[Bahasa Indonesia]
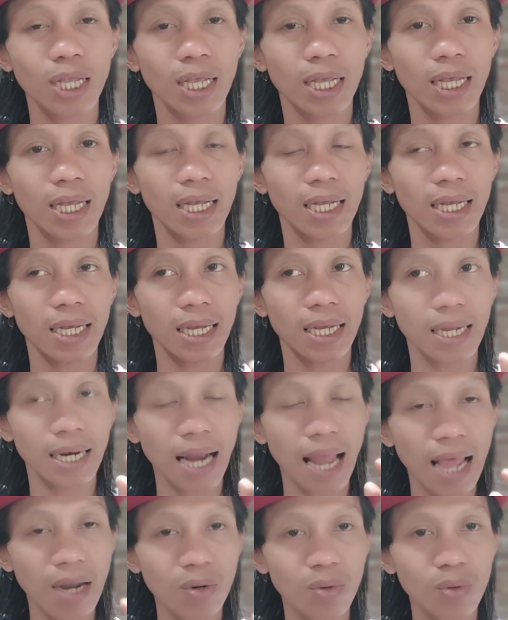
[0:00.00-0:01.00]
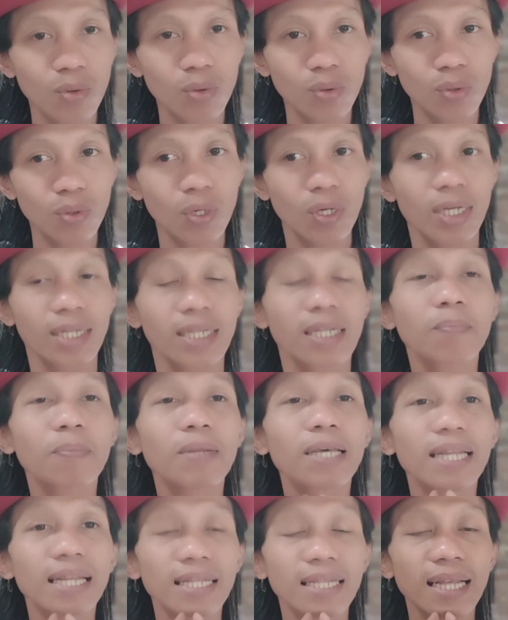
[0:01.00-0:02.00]
eh, lalu
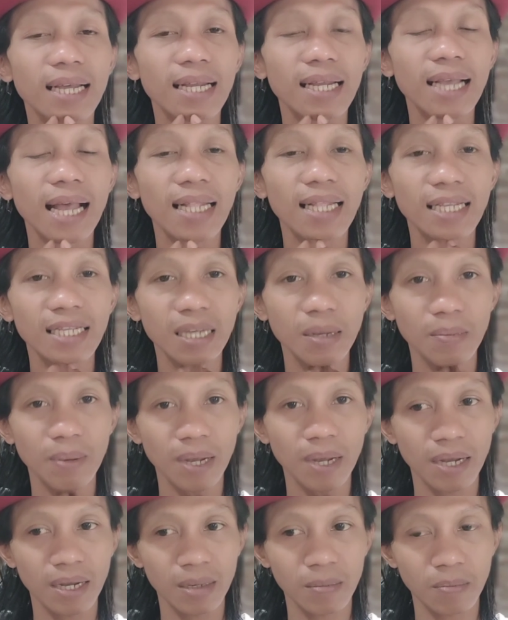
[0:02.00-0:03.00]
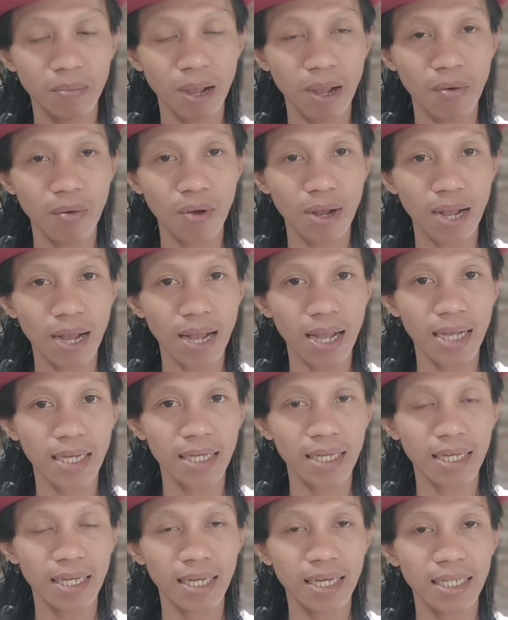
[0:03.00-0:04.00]
dipelirit dari atas sampai ke bawah
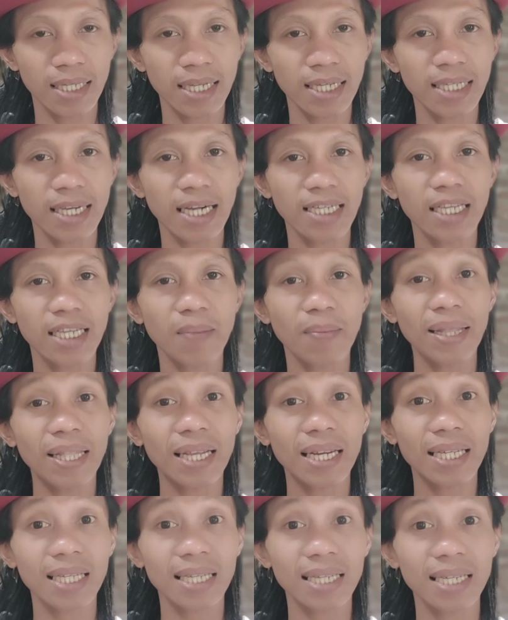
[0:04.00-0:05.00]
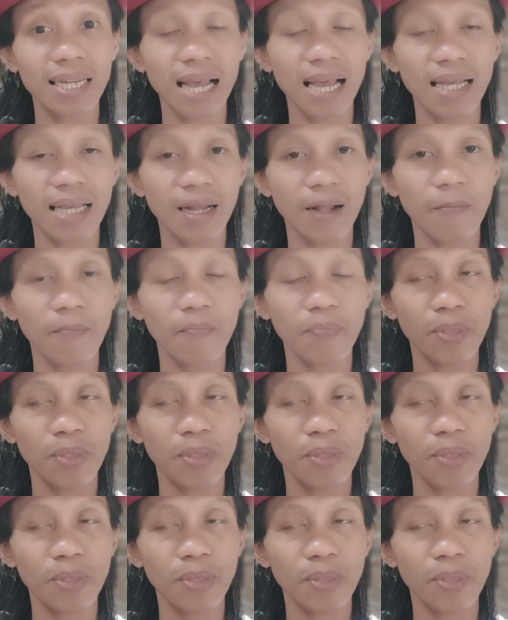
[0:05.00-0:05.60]
eh, dan jangan sampai tersedak ya